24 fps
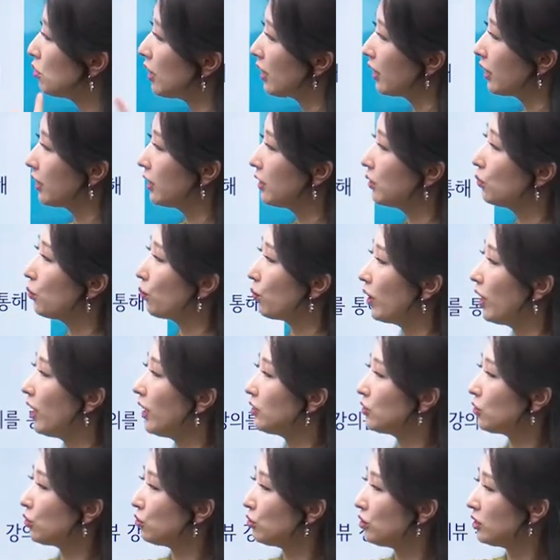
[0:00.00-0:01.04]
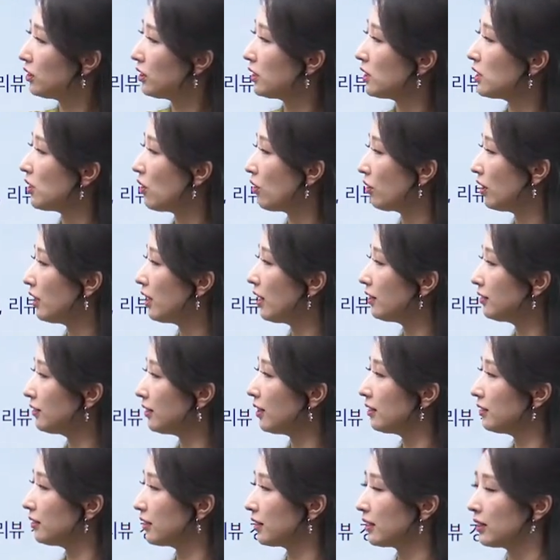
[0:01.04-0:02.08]
강의를 통해 청취 실력을
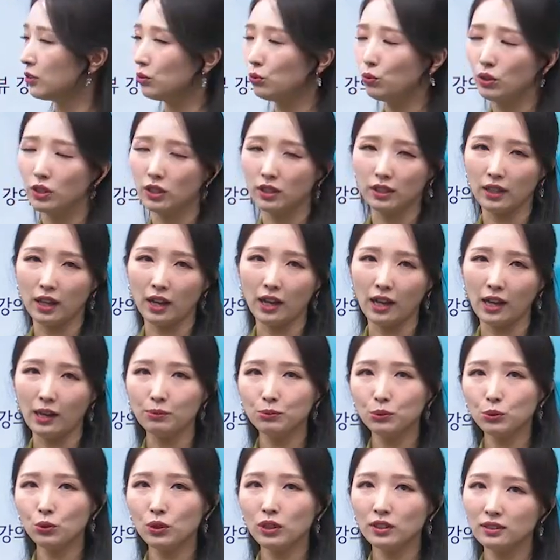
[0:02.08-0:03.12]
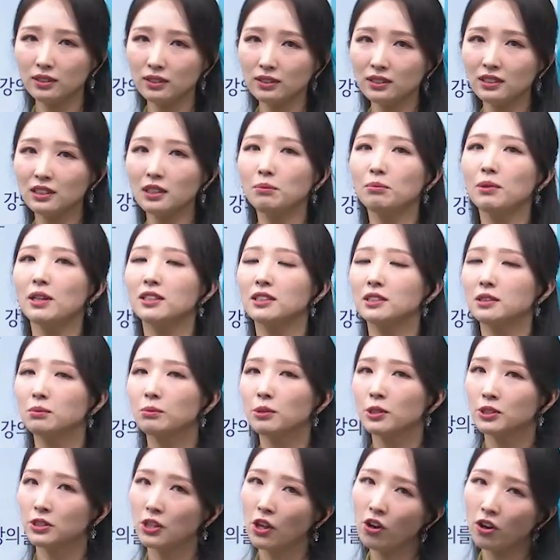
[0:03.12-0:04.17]
향상시킬 수 있다. 앞쪽에 특징
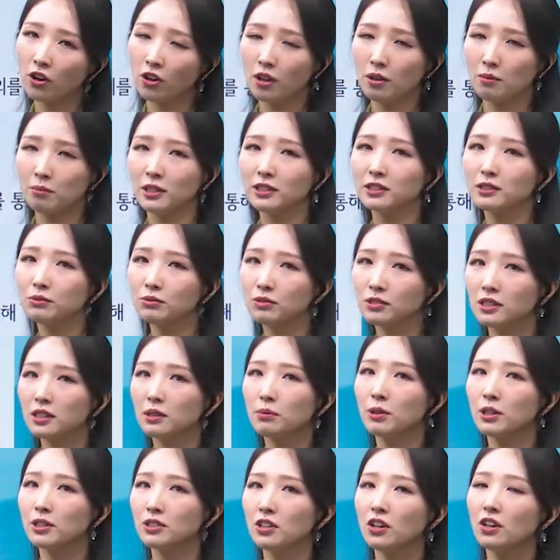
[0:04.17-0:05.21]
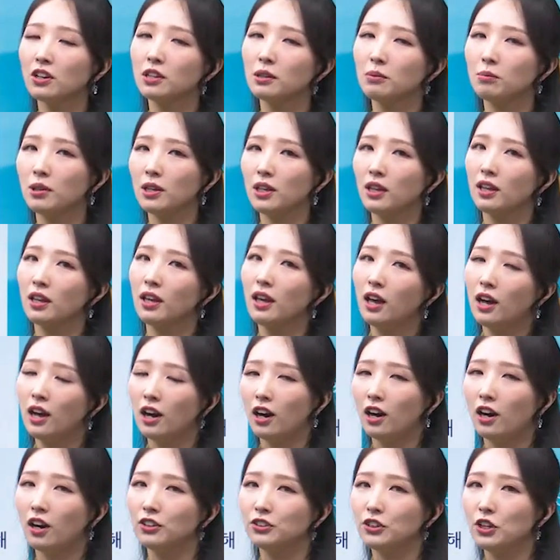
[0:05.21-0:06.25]
말씀면서 말씀드리면서 이미
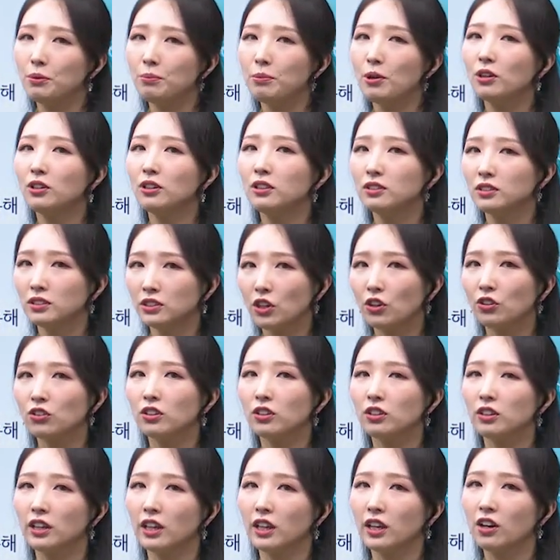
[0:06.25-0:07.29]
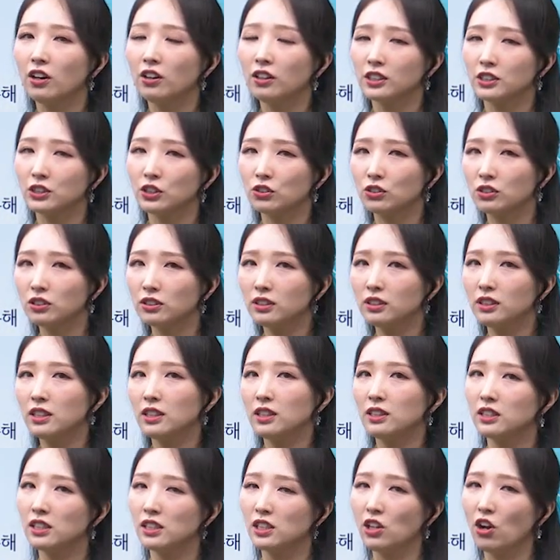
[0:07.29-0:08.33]
어, 설명을 드렸는데요. 그래서 듣기
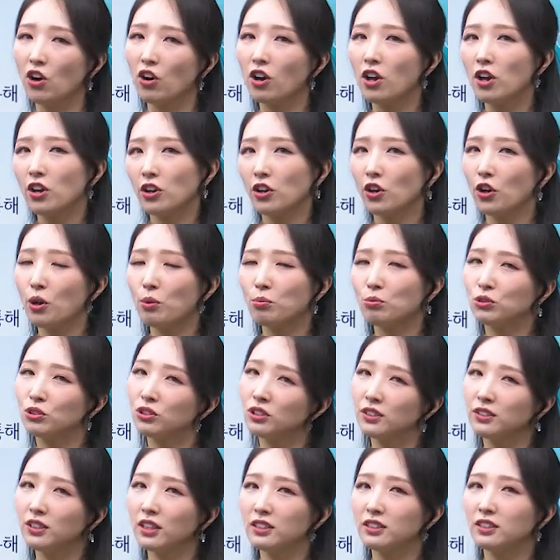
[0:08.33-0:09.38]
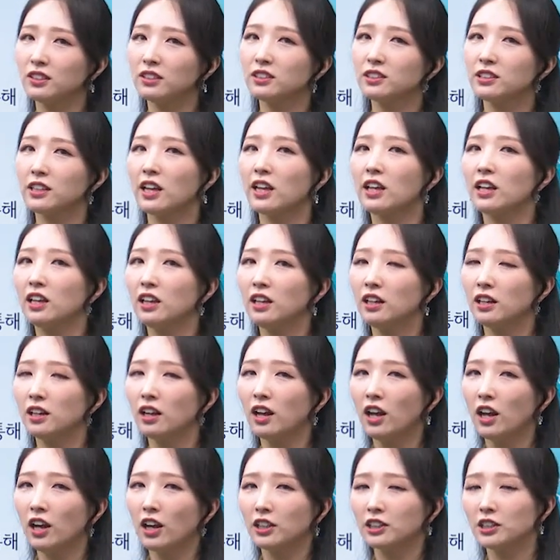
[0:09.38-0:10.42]
실력 여러분들 사실은 제일
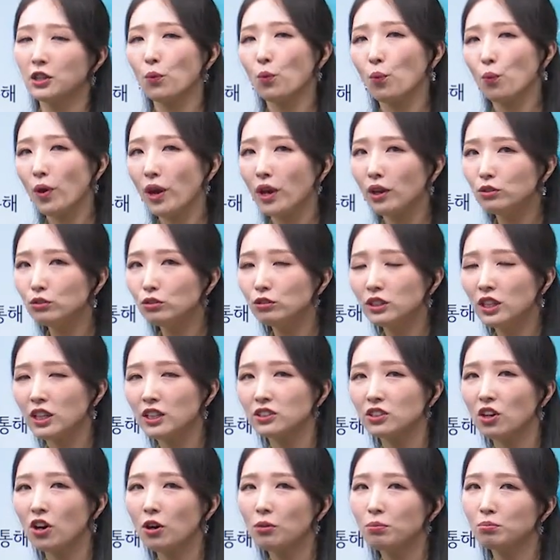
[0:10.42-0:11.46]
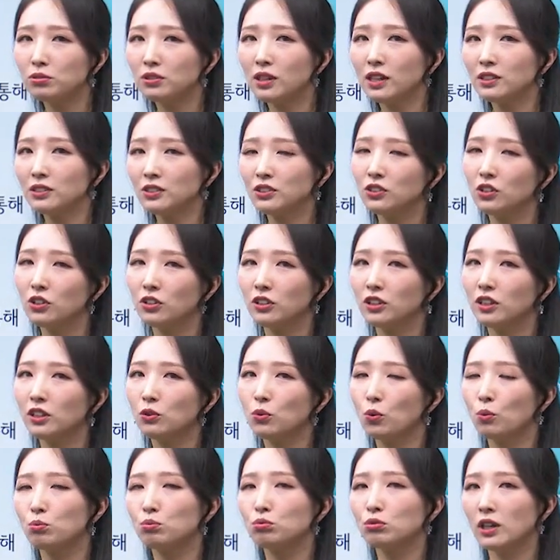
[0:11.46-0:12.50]
이제 외국에서 프랑스어를
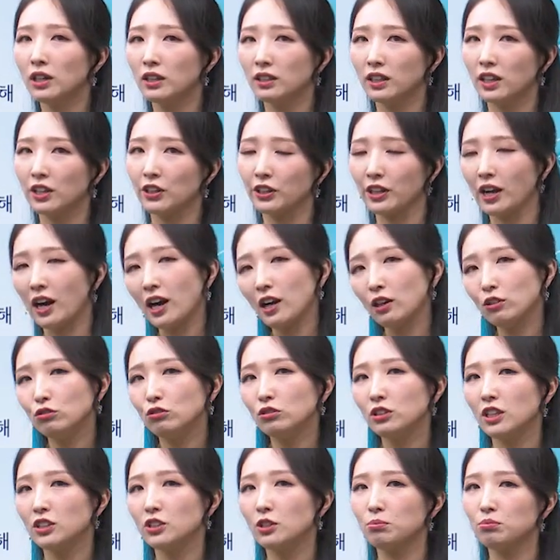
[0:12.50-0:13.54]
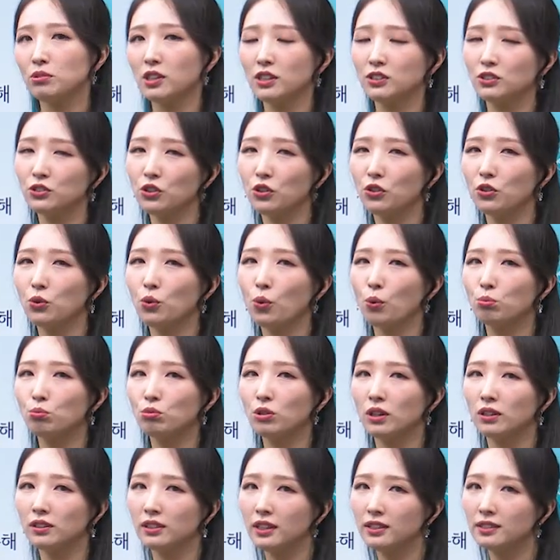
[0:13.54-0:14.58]
공부할 때 그러니까 한국에서 프랑스어를
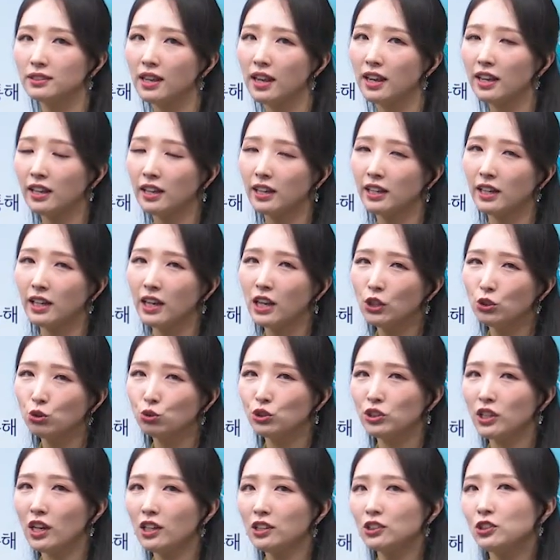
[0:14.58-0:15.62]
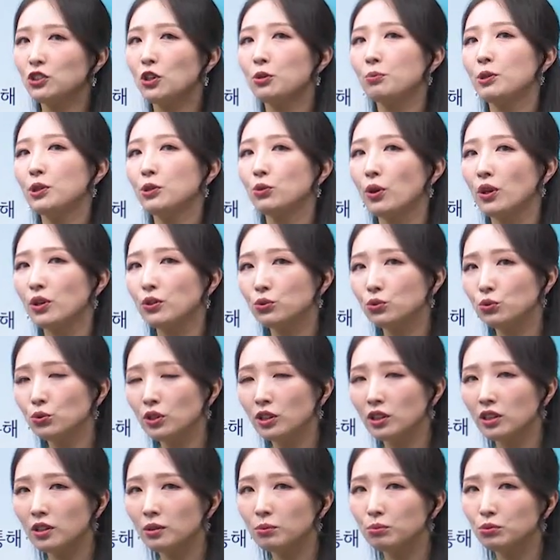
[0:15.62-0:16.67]
공부할 때 제일 취약점이 될 수
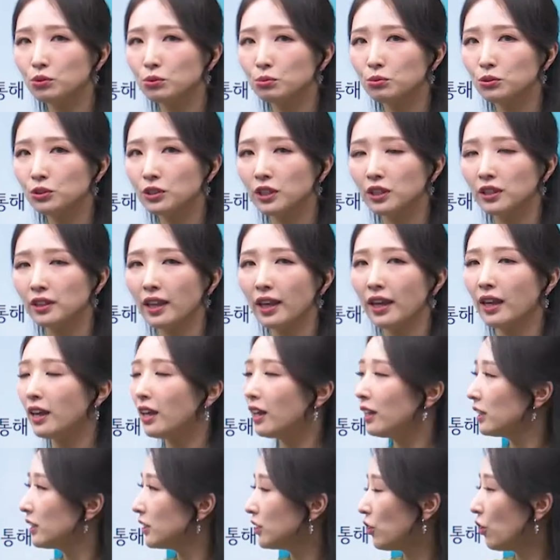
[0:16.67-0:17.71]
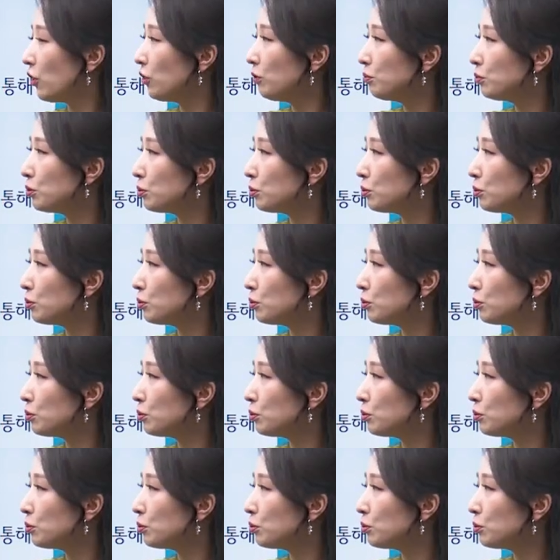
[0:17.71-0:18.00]
있는 부분인데 그런